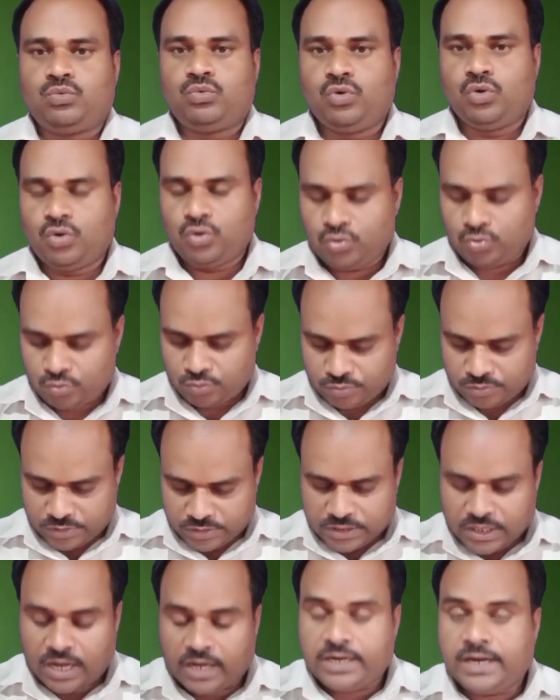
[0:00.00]
वो
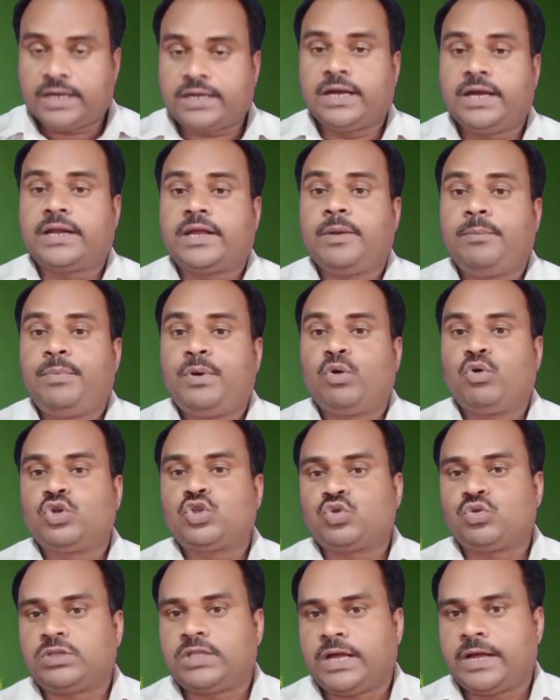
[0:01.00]
रह रह करके
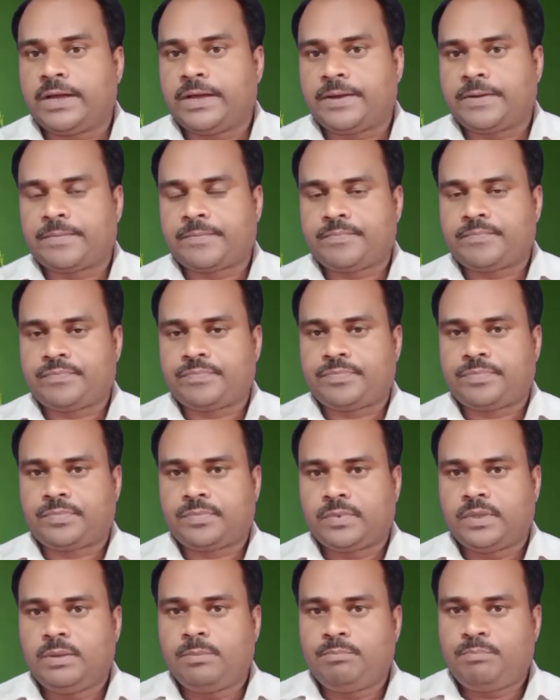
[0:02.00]
बेहोश होता है
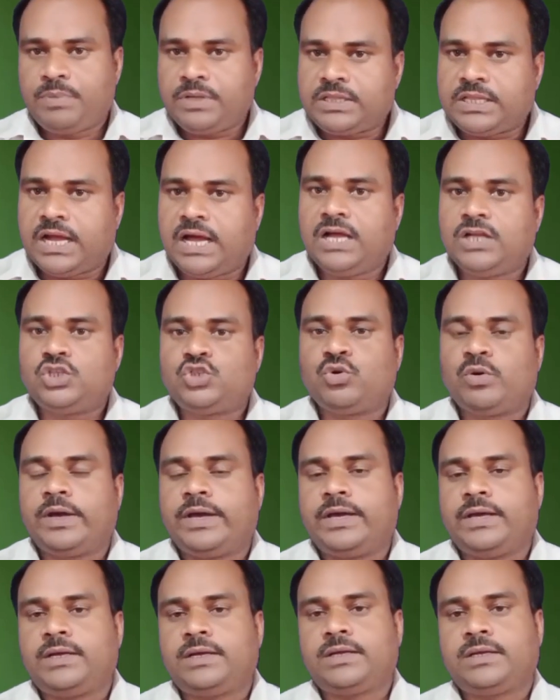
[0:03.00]
पिता जो
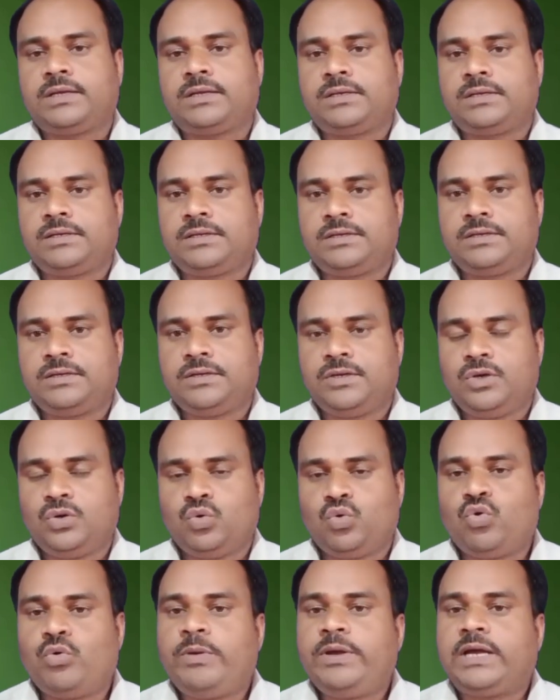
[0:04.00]
है
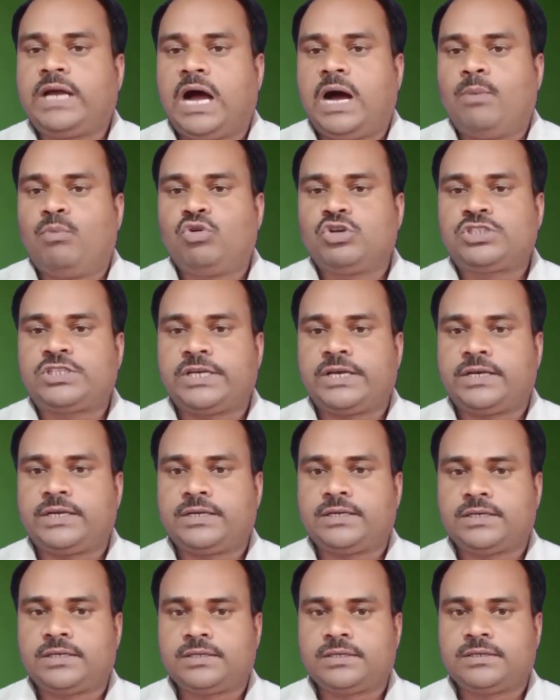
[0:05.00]
वो भी खामोश है
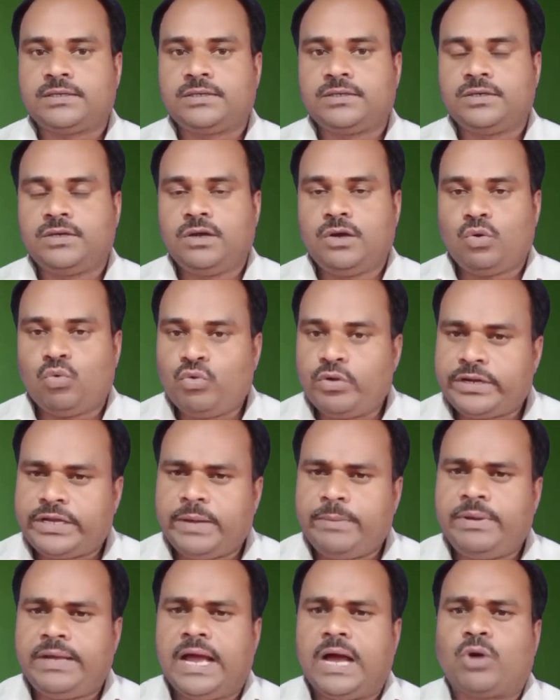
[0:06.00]

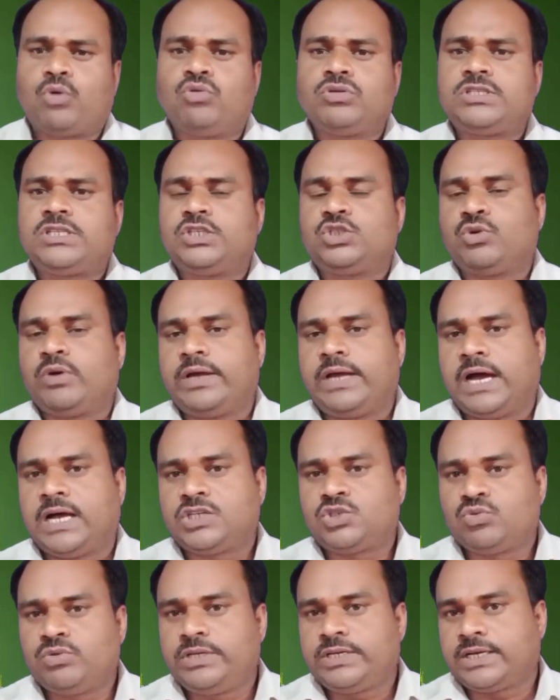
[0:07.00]
उनके भी आंखों से जो है
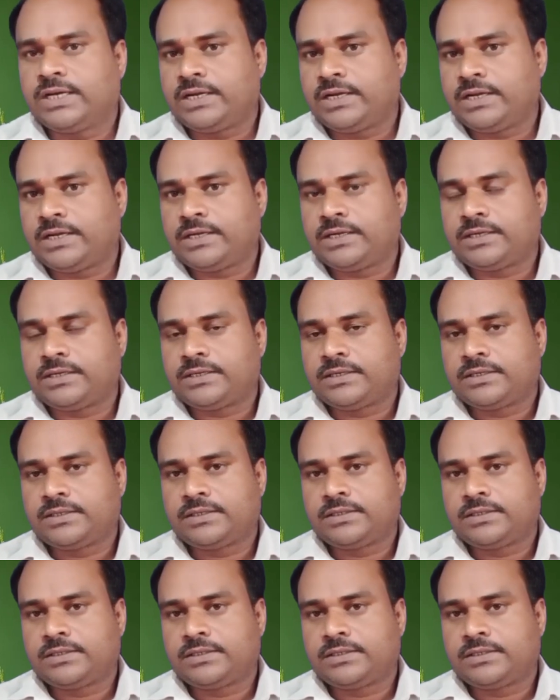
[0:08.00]
आंसू निकल रहे हैं